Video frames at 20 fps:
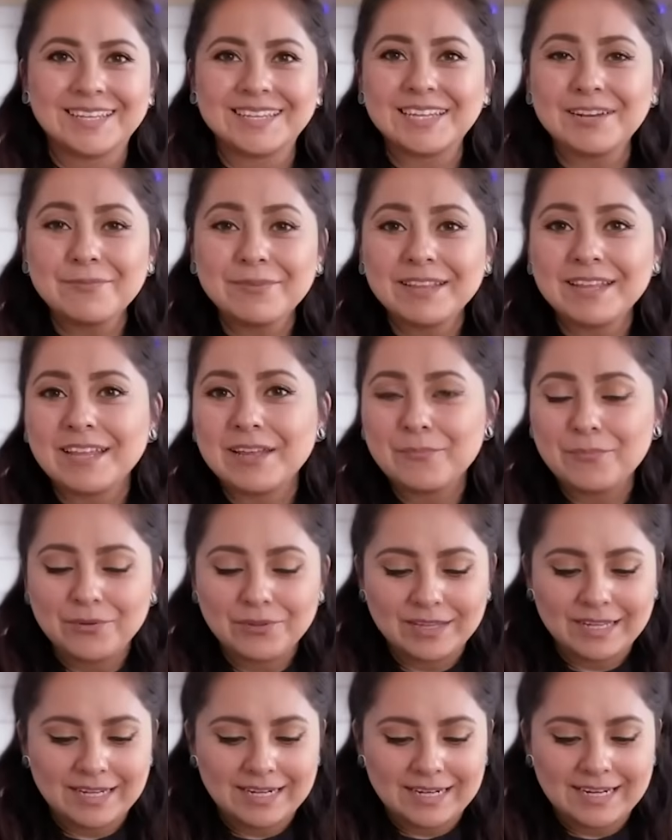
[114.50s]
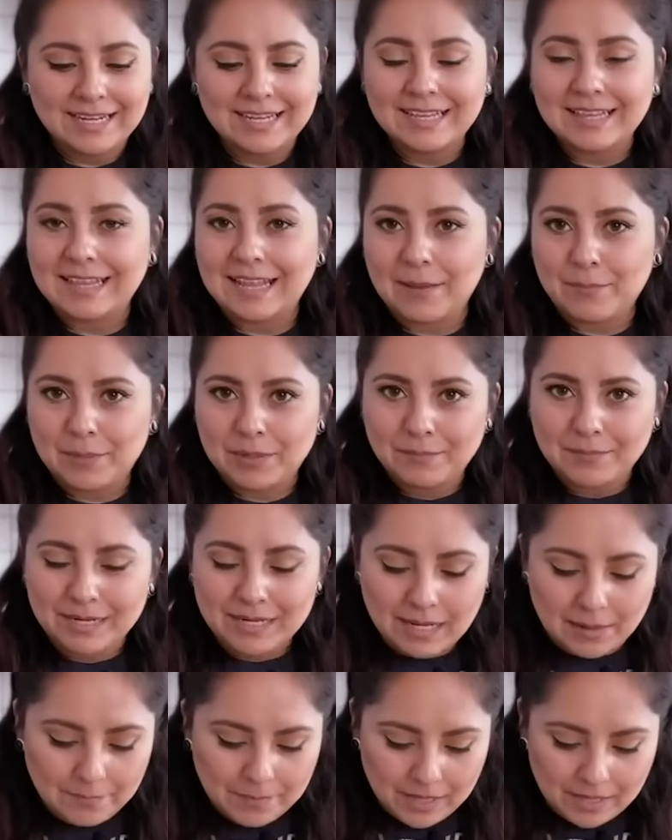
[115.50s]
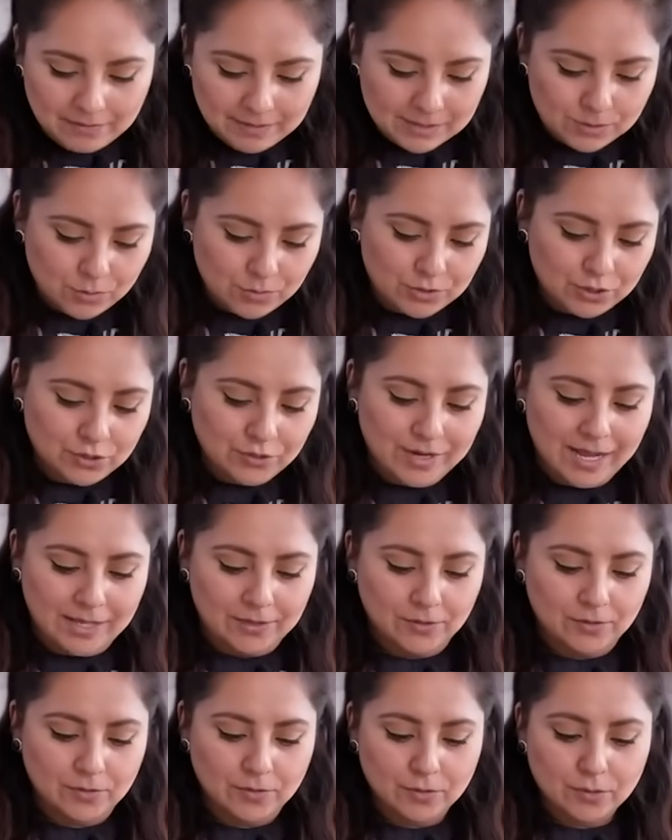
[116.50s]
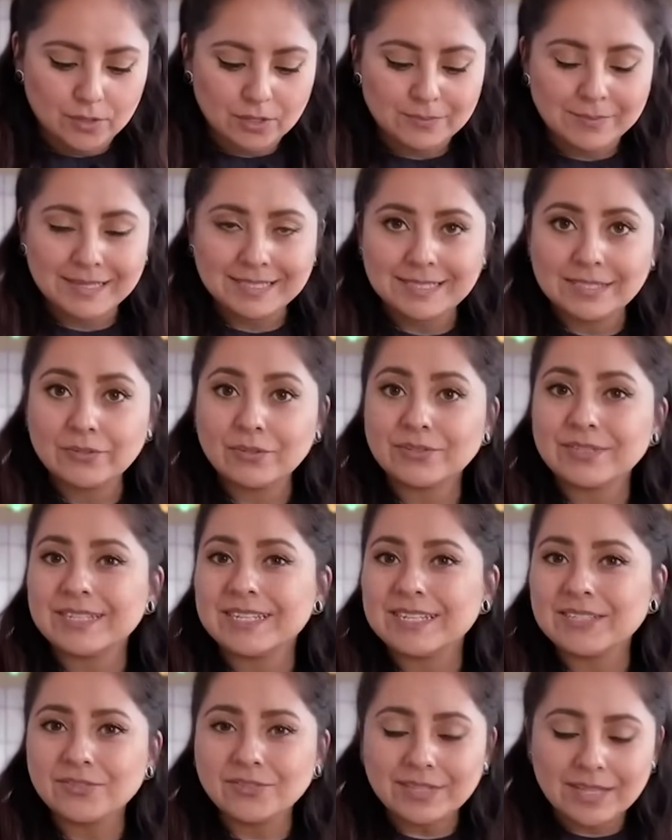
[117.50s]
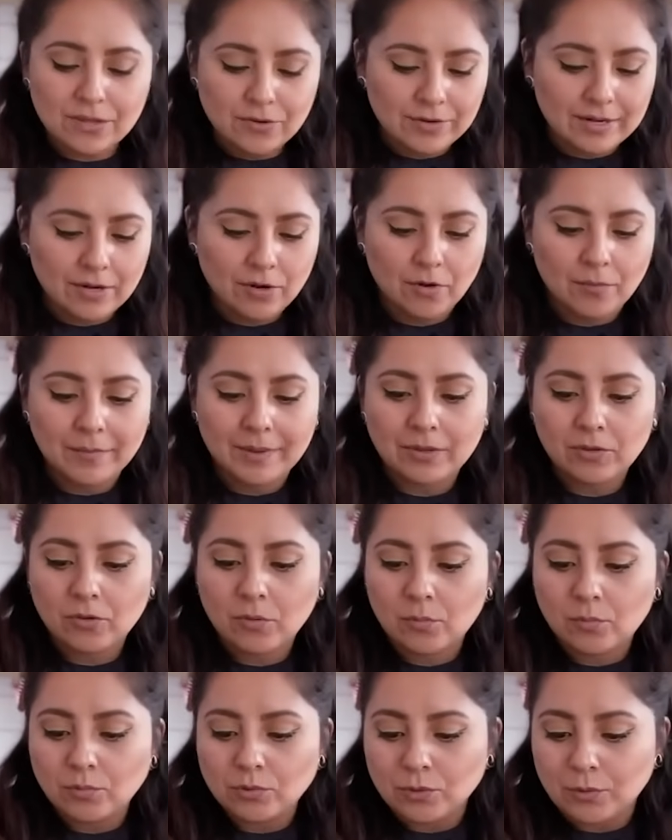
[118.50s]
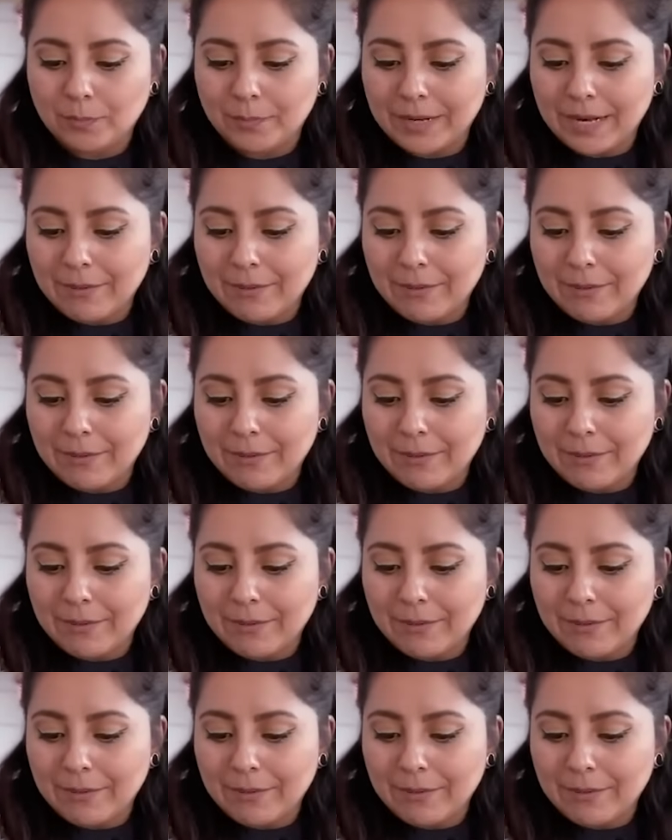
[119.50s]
Ya terminé de ponerle la primer capa de bizcocho a todos los vasitos y esto te lo recomiendo mucho.